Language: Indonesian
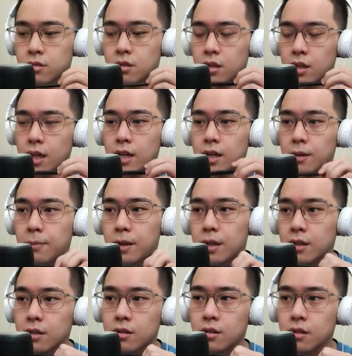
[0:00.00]
jadi enak
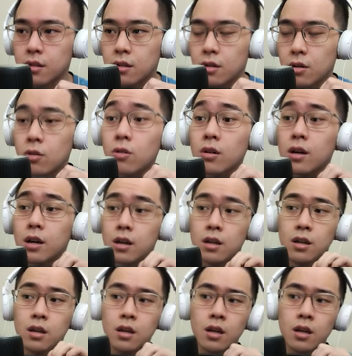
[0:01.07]
mainnya oh enggak